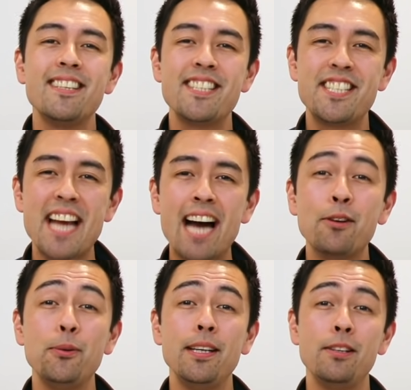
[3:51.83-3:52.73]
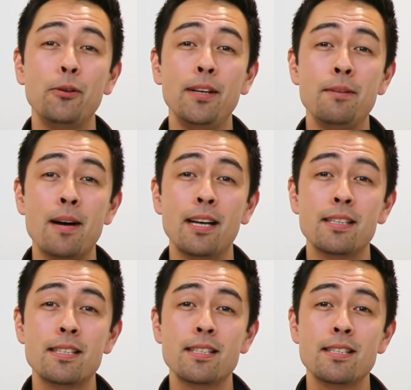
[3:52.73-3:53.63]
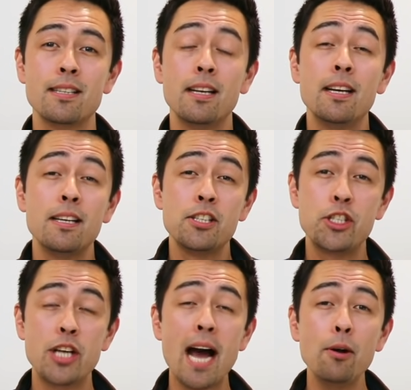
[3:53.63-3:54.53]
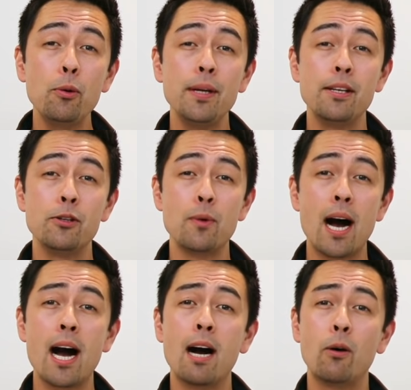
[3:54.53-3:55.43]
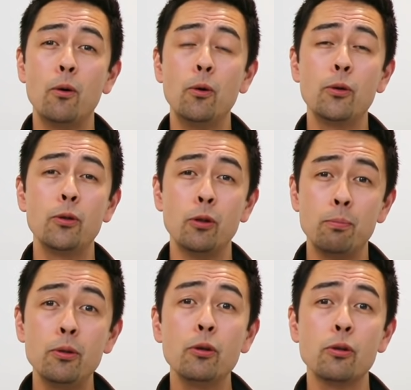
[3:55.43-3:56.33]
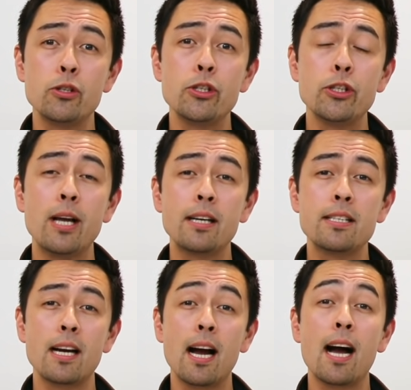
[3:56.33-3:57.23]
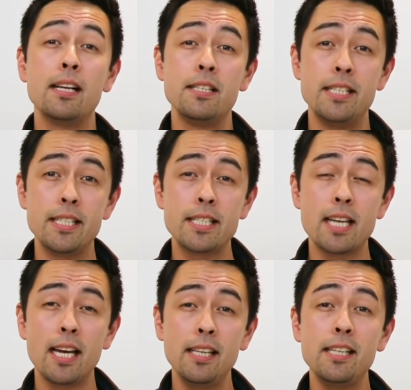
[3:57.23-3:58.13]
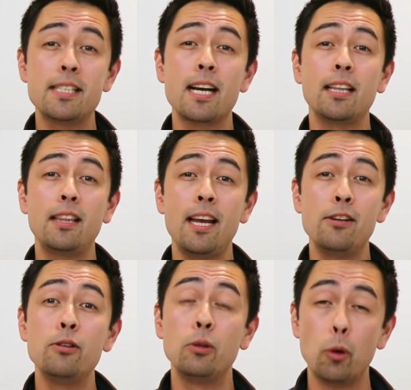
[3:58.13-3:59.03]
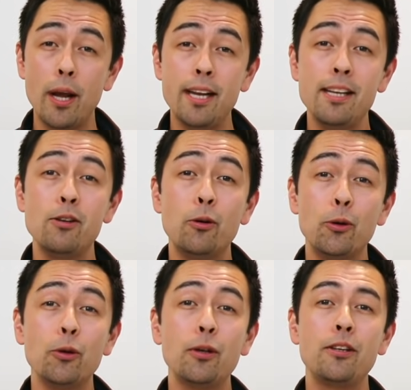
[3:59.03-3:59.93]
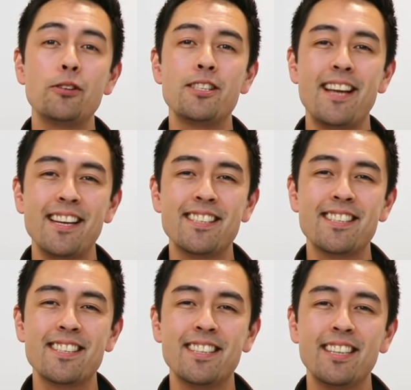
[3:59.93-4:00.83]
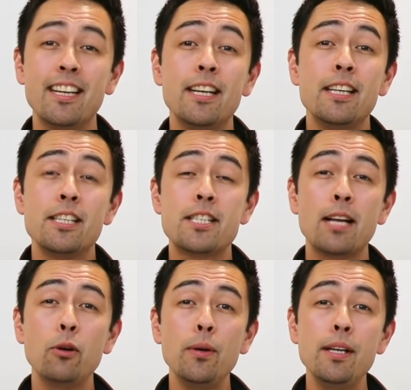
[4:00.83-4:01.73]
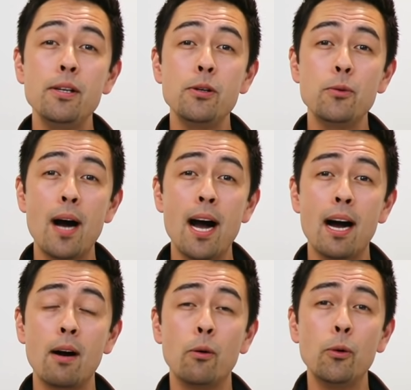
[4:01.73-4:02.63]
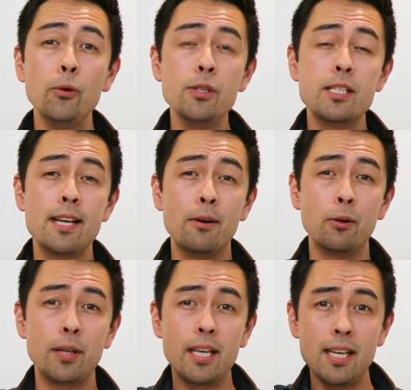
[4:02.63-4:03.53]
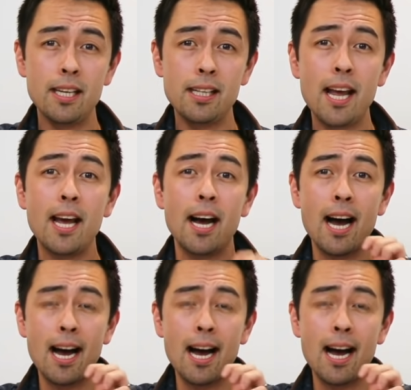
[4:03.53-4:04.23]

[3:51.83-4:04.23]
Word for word: シャドウイングと言います。シャドウイングは多くのプロの通訳者が実際に使っているトレーニング法の一つです。シャドウイングは音声を聞いて